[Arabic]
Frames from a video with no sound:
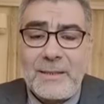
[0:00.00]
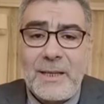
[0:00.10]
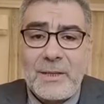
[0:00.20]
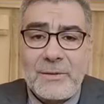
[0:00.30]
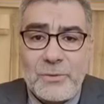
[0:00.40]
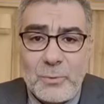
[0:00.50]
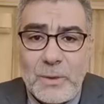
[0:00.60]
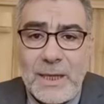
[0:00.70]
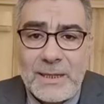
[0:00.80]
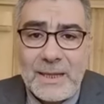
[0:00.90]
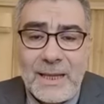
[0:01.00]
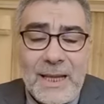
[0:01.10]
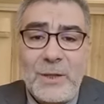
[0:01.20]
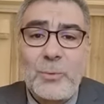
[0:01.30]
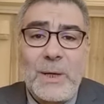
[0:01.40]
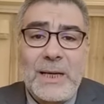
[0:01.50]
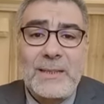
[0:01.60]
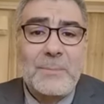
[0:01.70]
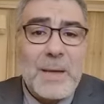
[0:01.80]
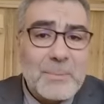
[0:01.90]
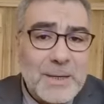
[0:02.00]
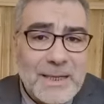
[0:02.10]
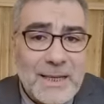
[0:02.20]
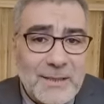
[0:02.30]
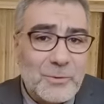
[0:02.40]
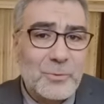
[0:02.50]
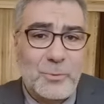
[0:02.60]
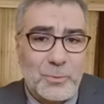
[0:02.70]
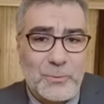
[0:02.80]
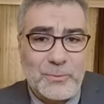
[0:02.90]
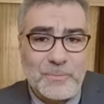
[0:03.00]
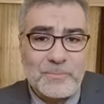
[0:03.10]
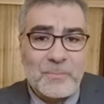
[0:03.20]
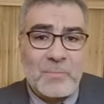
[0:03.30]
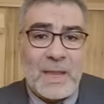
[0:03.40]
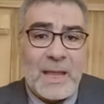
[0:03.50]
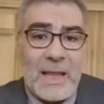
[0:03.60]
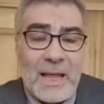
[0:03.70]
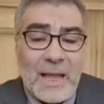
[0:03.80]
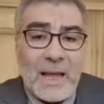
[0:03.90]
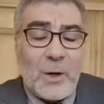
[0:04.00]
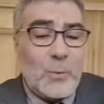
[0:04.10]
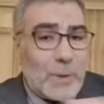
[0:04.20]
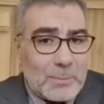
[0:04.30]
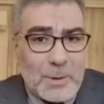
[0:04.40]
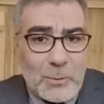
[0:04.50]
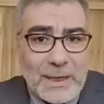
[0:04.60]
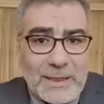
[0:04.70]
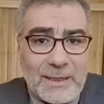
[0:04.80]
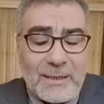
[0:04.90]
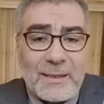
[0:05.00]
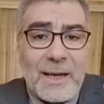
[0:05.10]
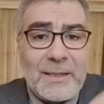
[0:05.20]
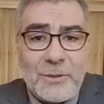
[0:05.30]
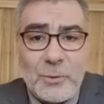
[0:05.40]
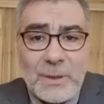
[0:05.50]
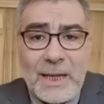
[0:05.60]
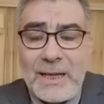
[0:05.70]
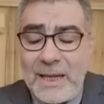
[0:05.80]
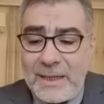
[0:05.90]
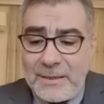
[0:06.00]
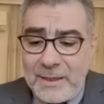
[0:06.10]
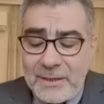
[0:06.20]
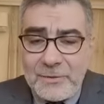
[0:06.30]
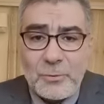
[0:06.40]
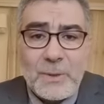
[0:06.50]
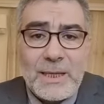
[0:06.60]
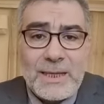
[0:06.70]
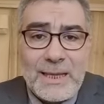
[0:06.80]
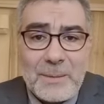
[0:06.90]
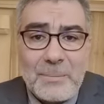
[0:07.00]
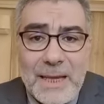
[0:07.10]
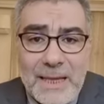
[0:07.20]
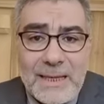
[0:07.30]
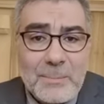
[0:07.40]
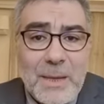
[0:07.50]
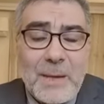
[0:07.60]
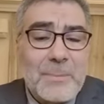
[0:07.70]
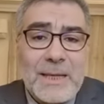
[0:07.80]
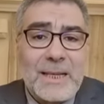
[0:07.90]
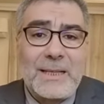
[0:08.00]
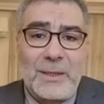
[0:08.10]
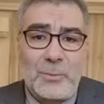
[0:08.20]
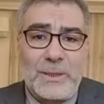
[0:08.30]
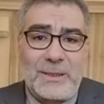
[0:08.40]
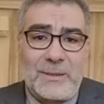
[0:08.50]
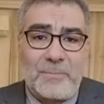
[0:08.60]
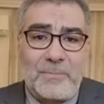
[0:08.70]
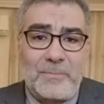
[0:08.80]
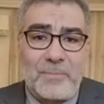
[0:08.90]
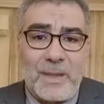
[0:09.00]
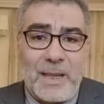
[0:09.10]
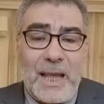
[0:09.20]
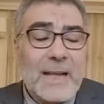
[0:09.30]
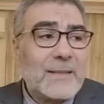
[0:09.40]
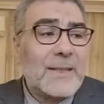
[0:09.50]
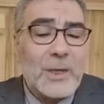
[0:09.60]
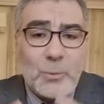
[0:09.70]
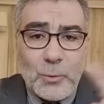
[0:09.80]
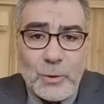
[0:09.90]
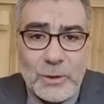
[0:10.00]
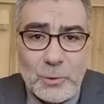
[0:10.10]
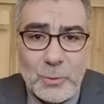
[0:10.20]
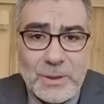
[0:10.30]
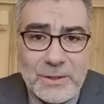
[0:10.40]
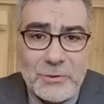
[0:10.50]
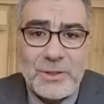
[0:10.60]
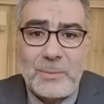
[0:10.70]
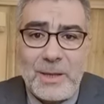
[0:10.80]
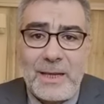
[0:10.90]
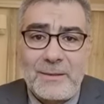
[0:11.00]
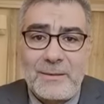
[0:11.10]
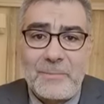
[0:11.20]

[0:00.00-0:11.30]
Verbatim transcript: يرزقك الولد مهما كانت الظروف والموانع قادر على أن يرزقك المال مهما كان الوضع حتى لو كل الدنيا اجتمعت